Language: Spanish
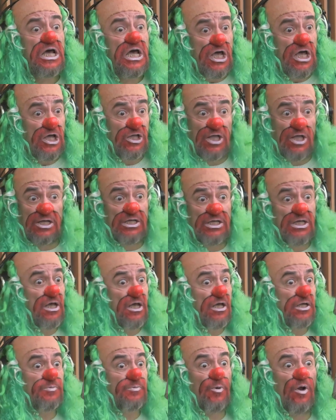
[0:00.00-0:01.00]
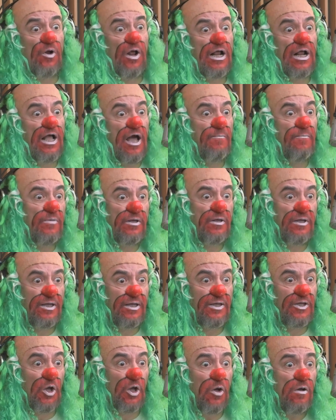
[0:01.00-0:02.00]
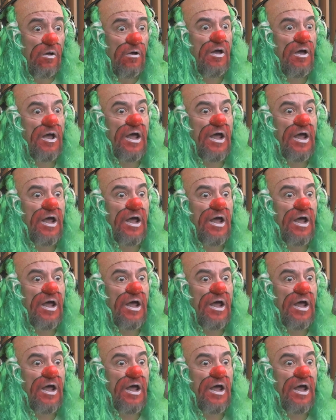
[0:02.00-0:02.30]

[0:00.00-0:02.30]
Y te sigues por el caminito